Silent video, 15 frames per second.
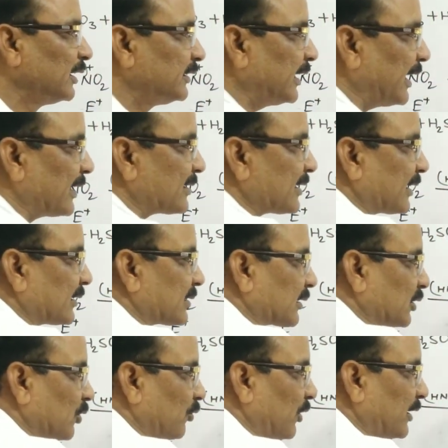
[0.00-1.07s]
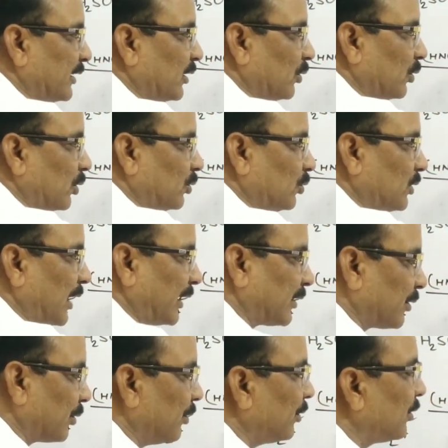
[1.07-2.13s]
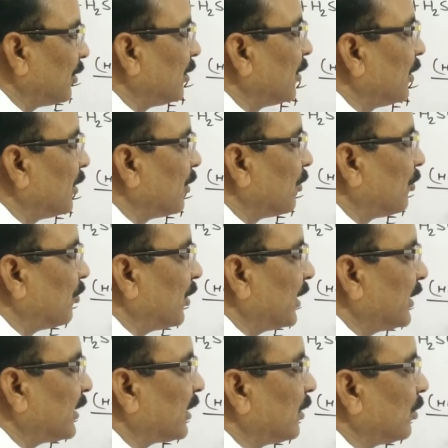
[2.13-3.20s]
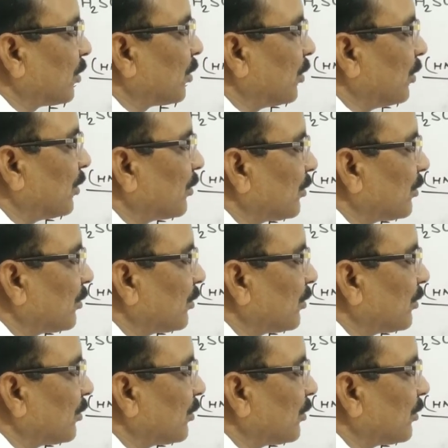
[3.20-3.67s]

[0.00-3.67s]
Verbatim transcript: या ऐसे कह सकते हो वन क्लोरो टू नाइट्रो वन क्लोरो